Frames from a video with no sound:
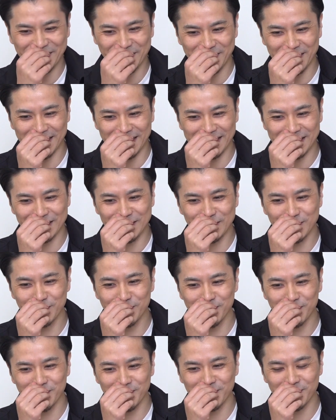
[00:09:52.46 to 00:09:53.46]
でもね
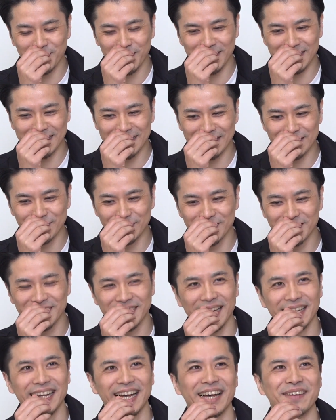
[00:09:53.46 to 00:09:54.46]
順番に言っ
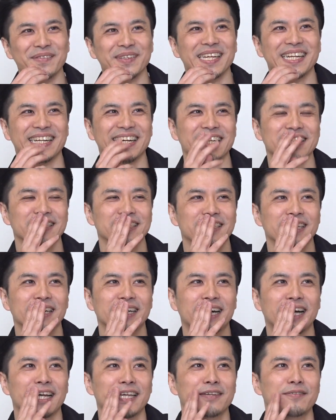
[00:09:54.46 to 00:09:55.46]
たなみたいな感じで
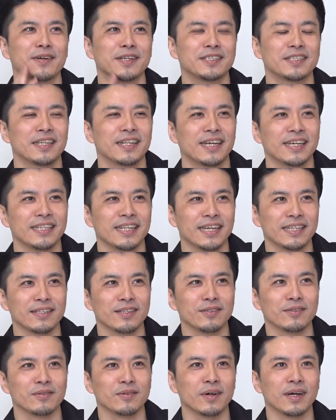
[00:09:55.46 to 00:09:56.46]
会話してないなっ
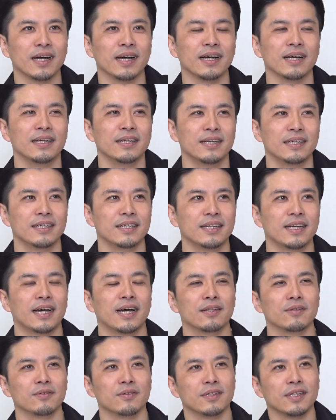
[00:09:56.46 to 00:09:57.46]
ていうのが、うん、
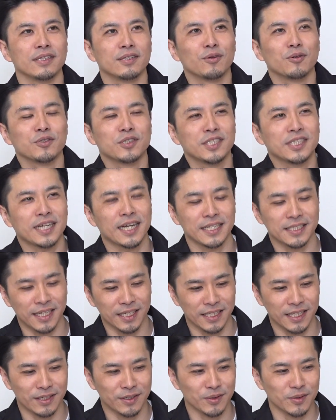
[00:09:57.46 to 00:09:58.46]
あのね年
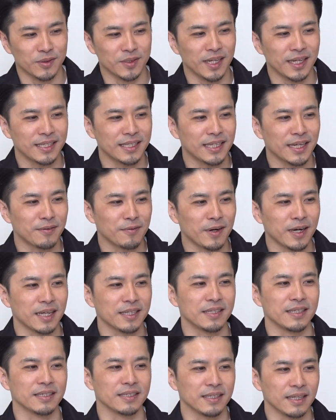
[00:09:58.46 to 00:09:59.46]
重ねるとだんだん分
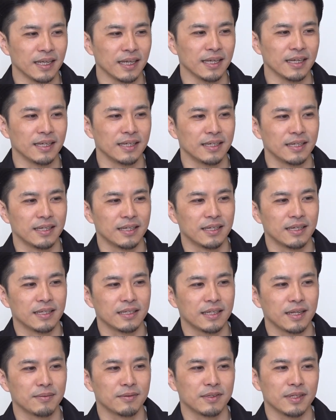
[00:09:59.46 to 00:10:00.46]
かってきて
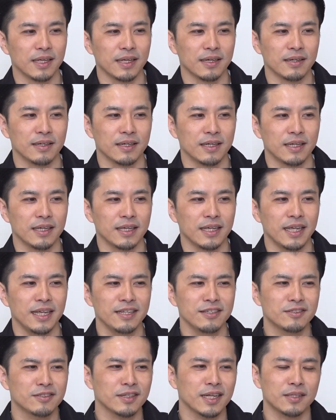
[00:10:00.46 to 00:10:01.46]
多分ね
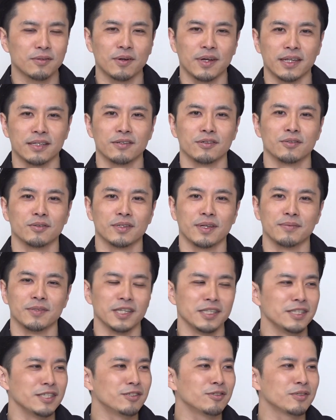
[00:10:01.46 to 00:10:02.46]
演出家とかやってる人多分
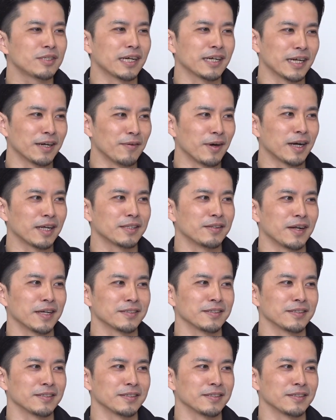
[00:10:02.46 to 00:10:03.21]
ね20代から分かってる